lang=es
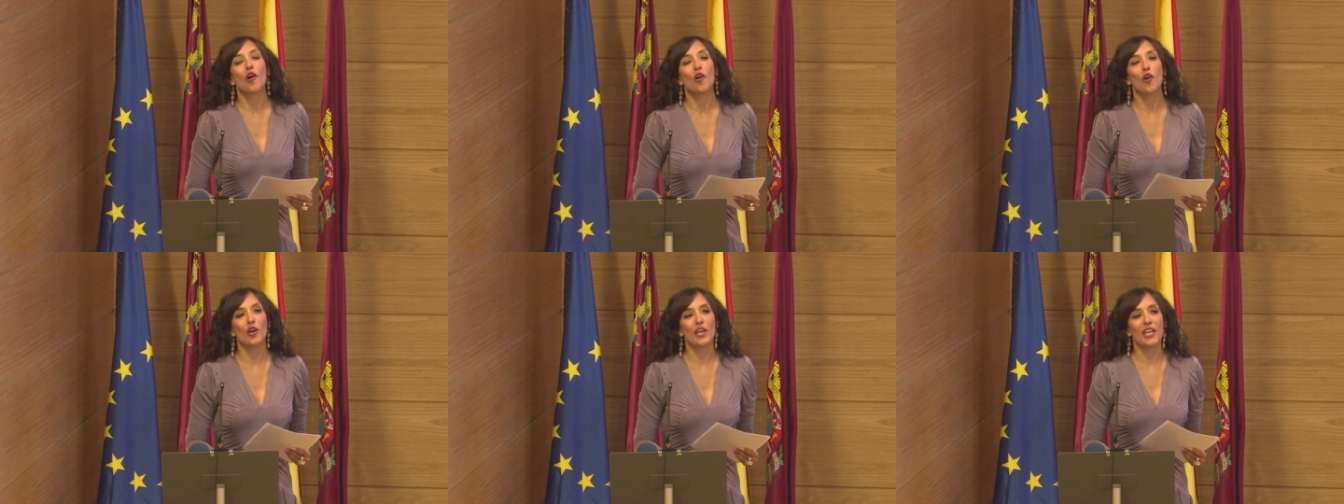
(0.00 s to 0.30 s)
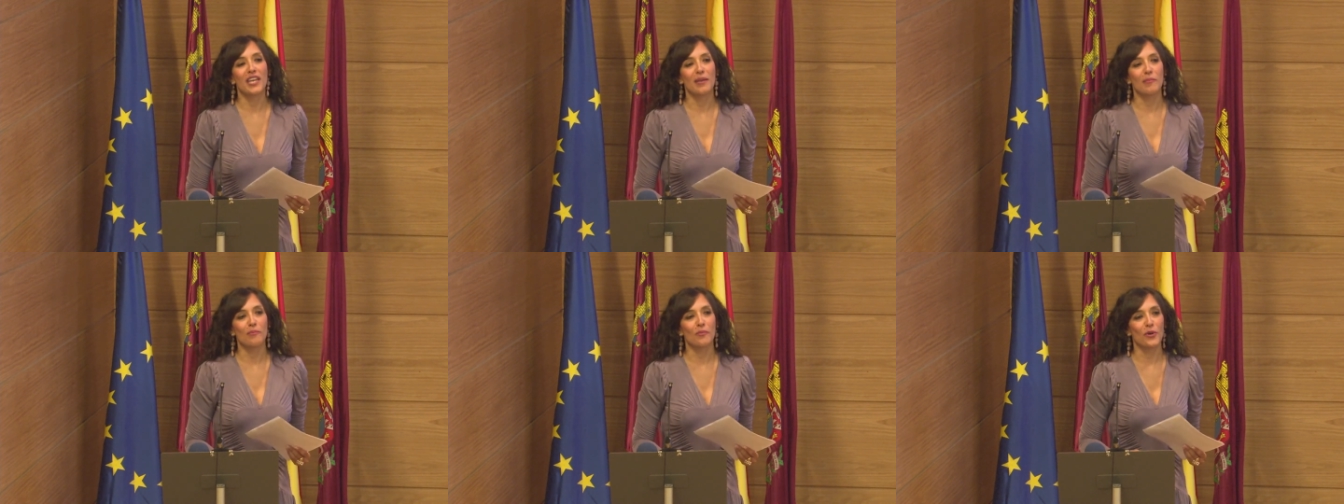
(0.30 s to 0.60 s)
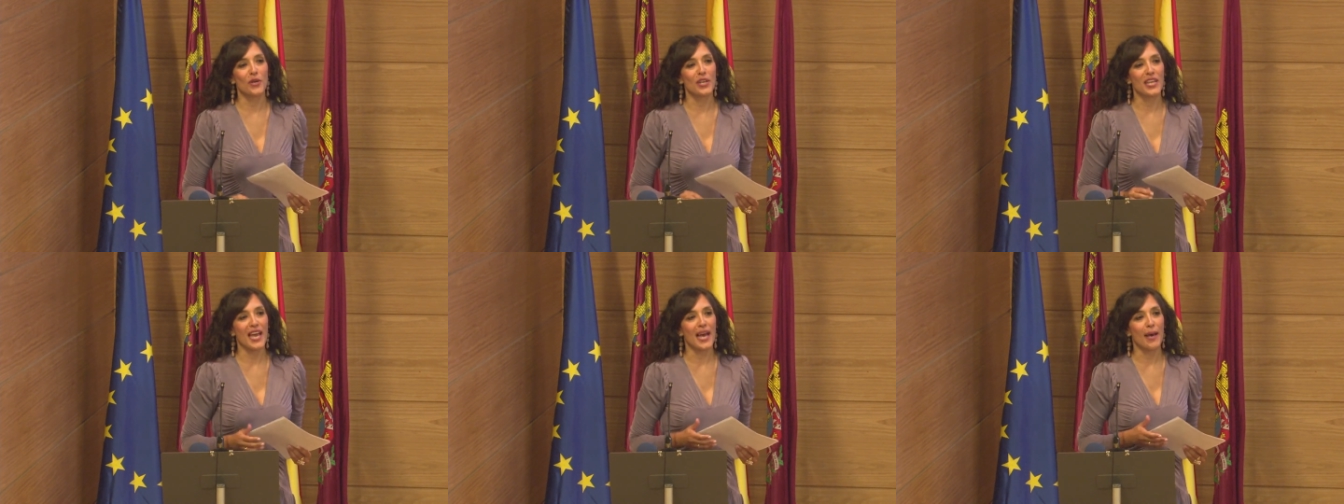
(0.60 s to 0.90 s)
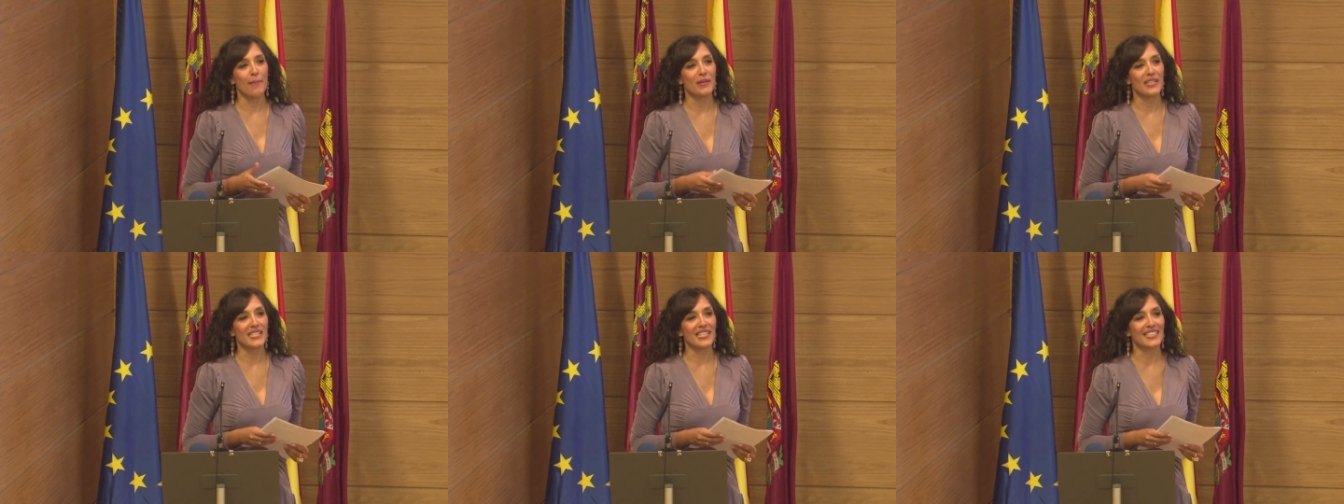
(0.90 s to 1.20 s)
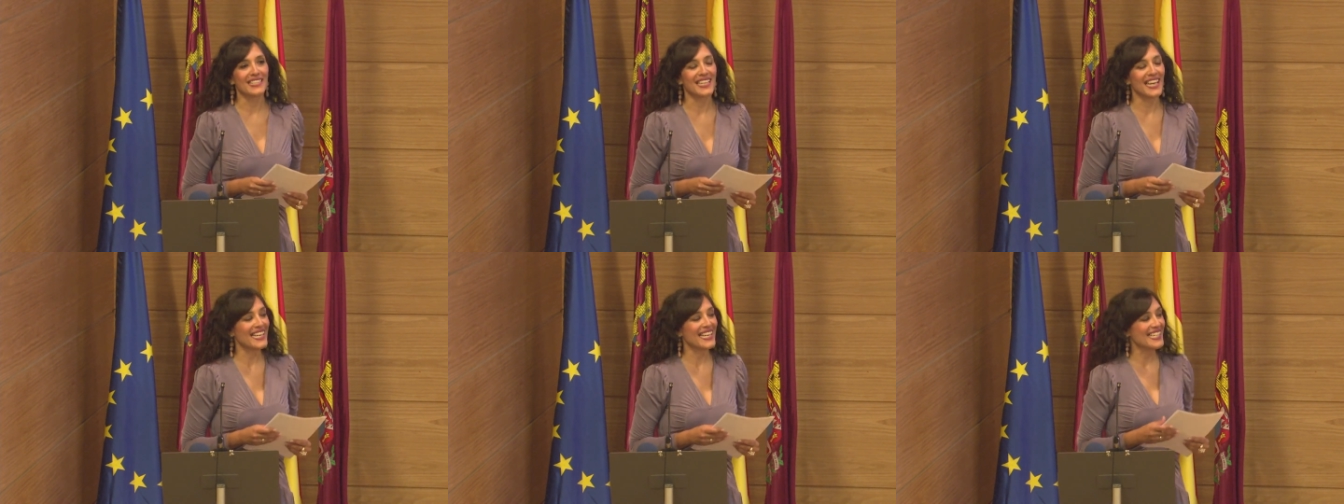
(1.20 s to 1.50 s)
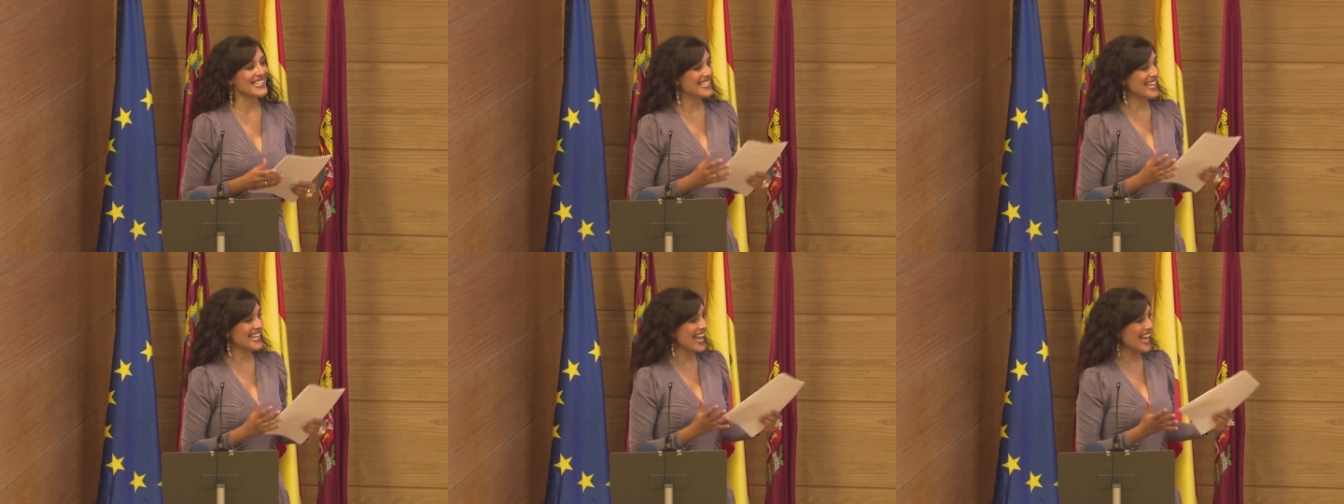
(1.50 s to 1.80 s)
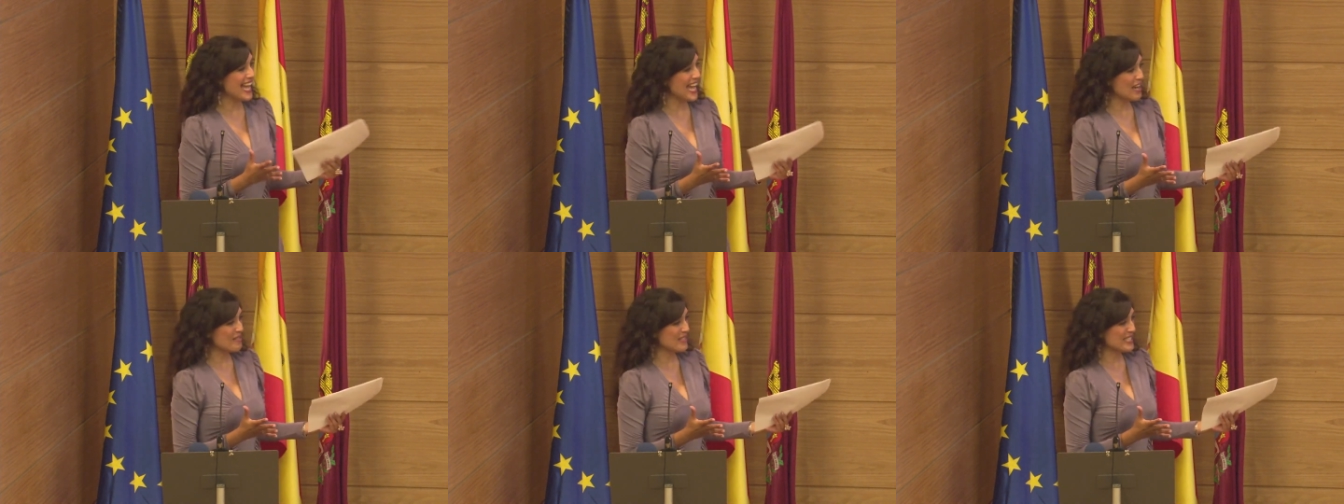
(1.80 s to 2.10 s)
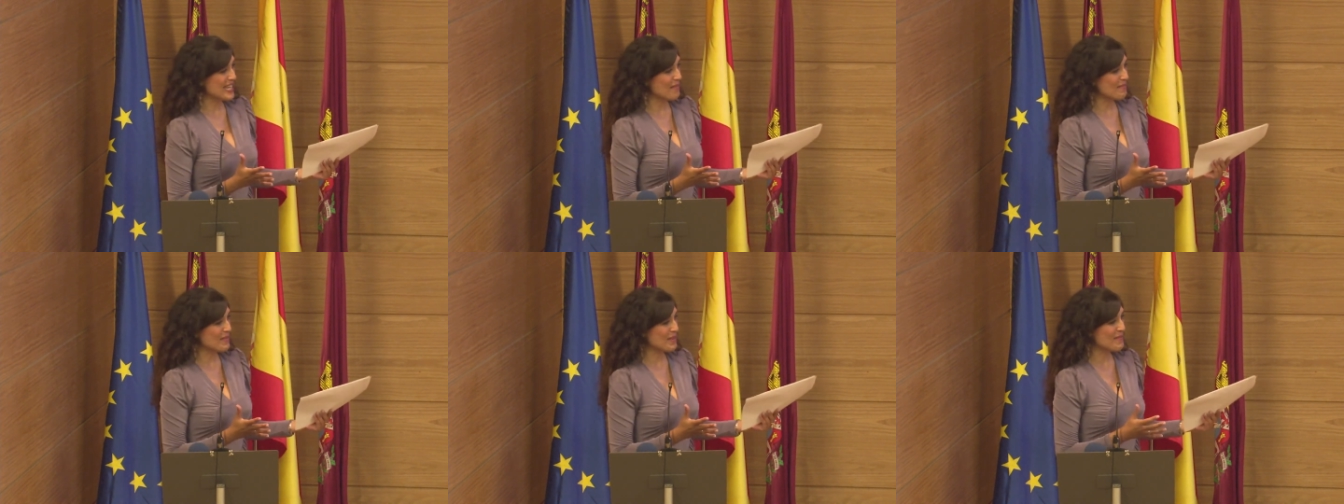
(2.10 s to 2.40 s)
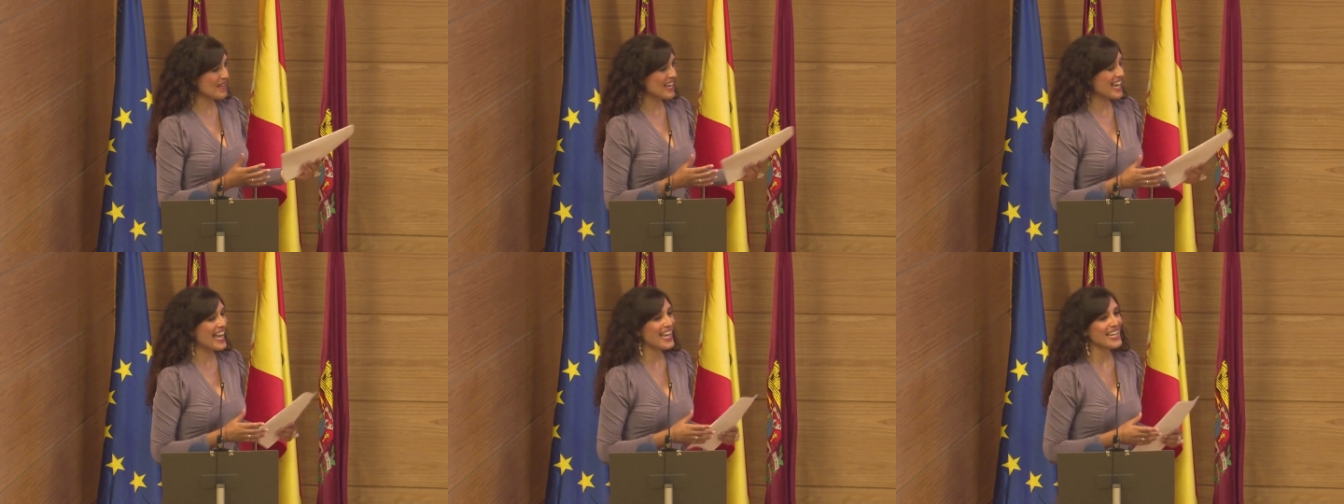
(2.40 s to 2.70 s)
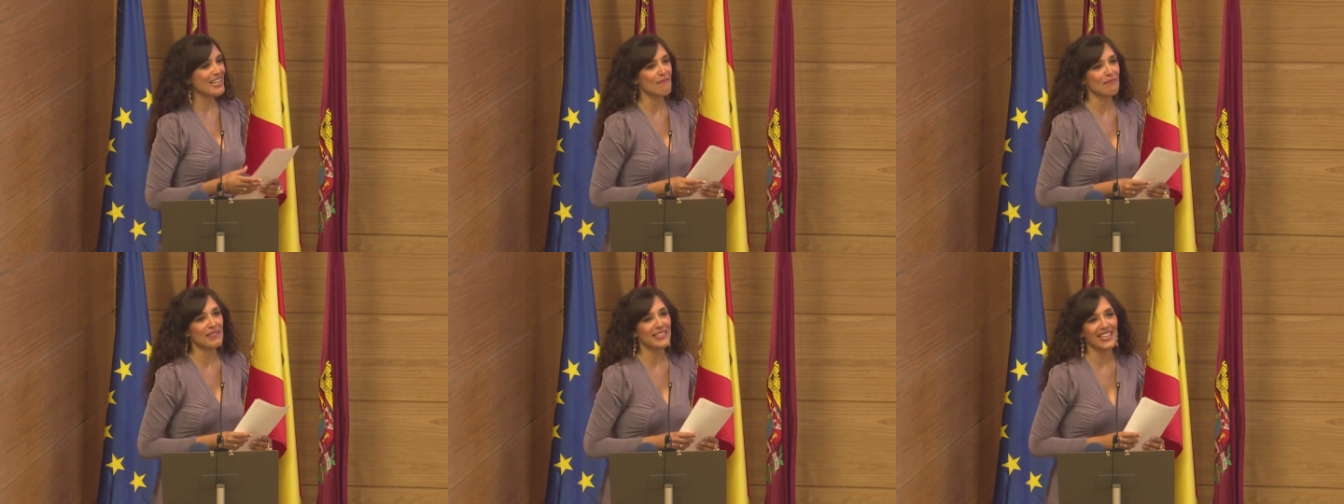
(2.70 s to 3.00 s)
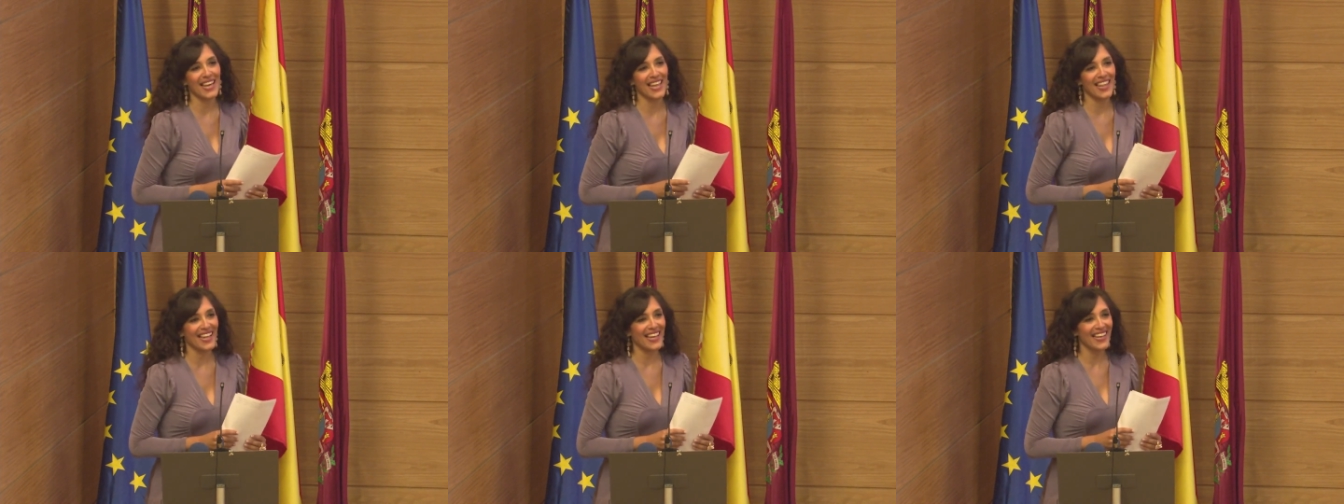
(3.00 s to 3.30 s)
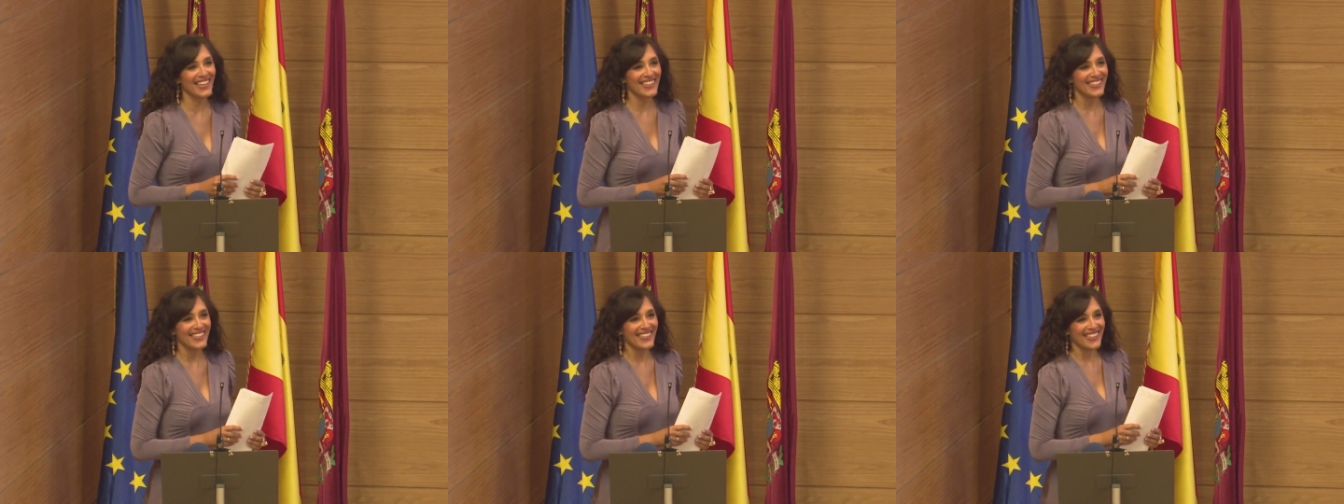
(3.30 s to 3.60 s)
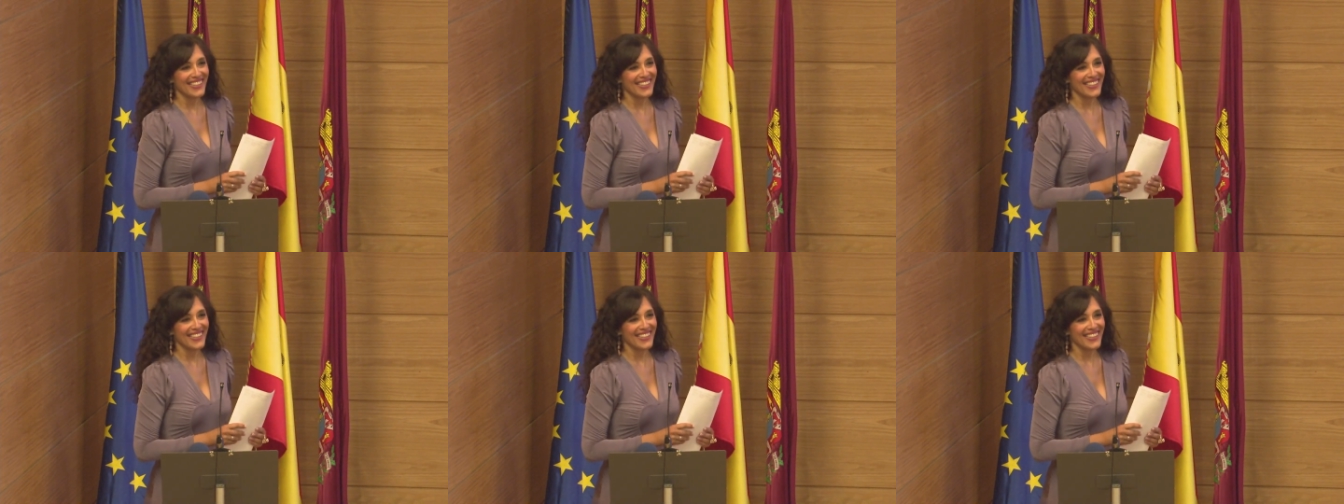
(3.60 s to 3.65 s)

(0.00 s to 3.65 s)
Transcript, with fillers: hoy voy a presentarles ya a nuestra primera invitada,